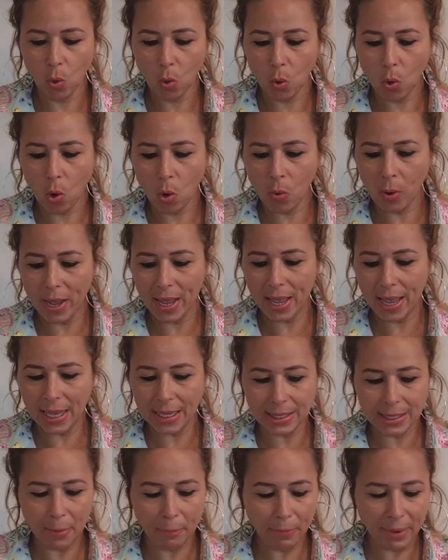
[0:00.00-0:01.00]
com
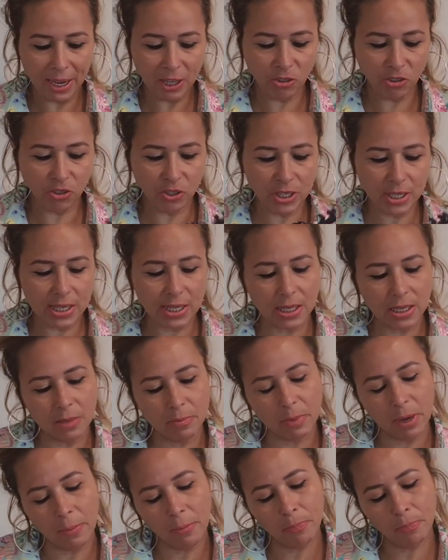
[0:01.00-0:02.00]
essa parte de
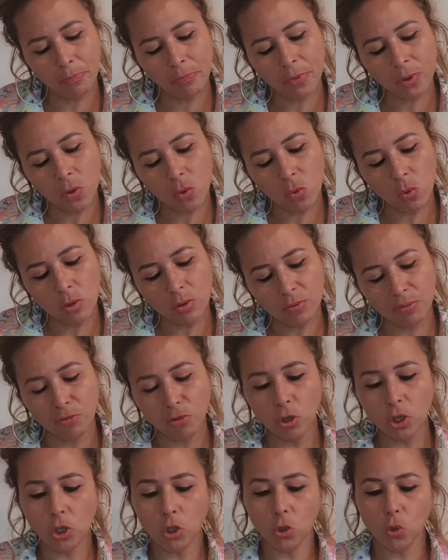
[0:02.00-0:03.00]
cima. Quanto
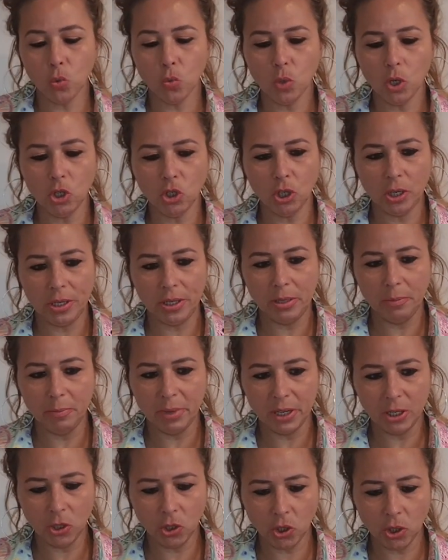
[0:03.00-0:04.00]
foi? Duas
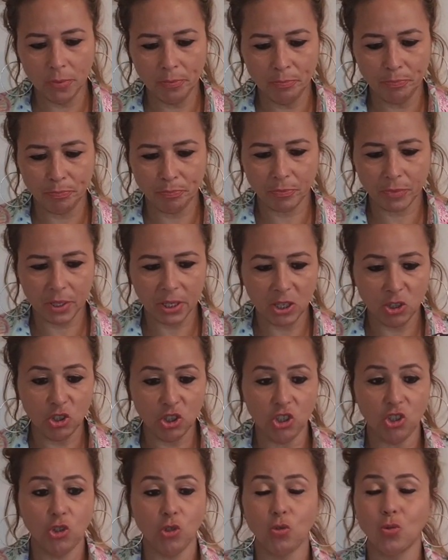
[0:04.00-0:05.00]
libras.
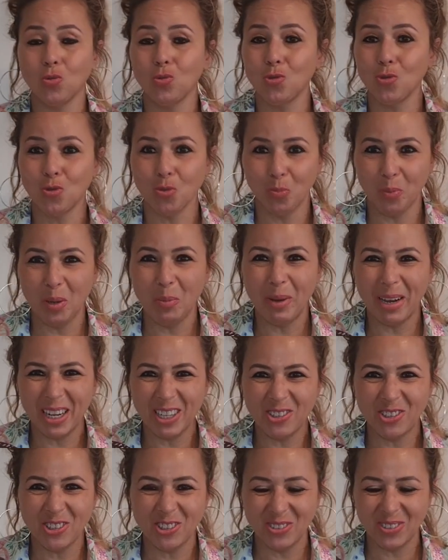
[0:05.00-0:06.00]
Gente, tudo super
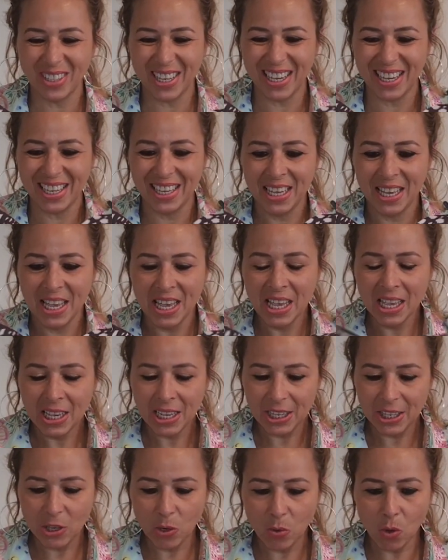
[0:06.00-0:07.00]
baratinho, né?
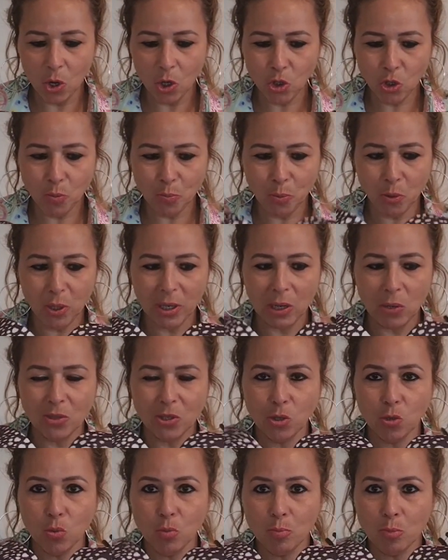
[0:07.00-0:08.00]
E eu gosto por
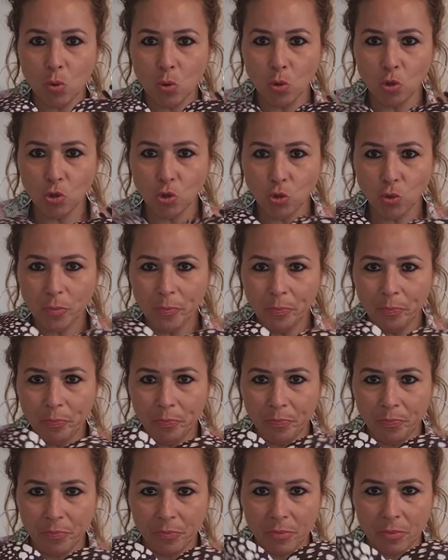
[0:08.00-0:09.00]
causa do bojo.
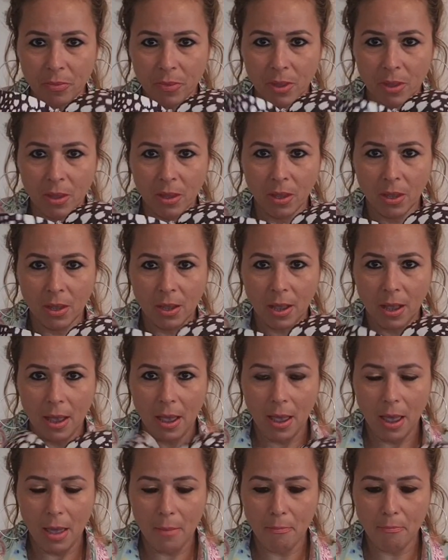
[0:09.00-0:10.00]

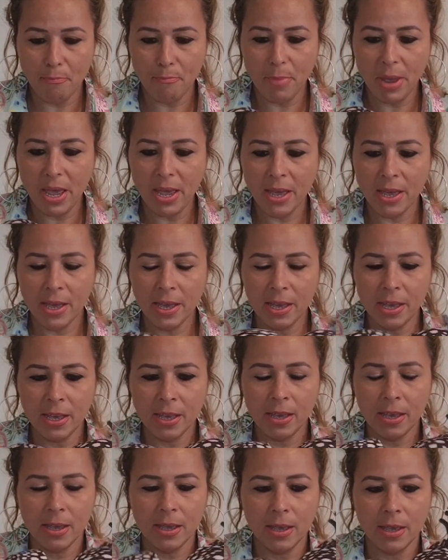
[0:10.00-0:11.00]
É
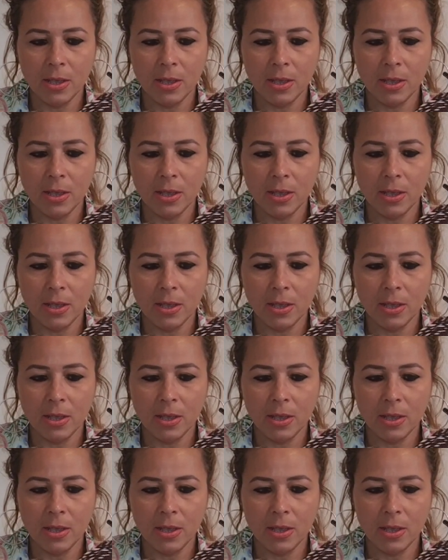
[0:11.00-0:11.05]
bem...